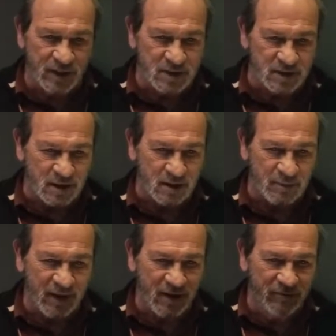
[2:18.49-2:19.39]

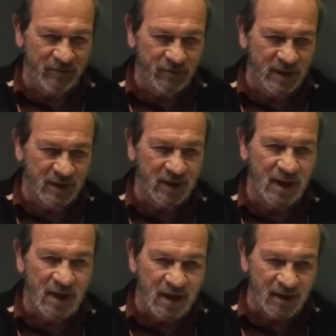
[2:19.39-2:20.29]
cada amizade,
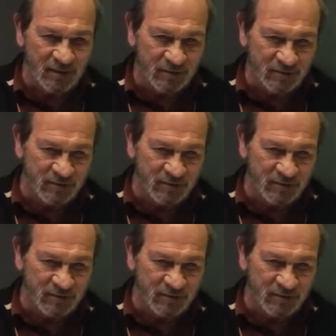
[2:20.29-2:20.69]
cada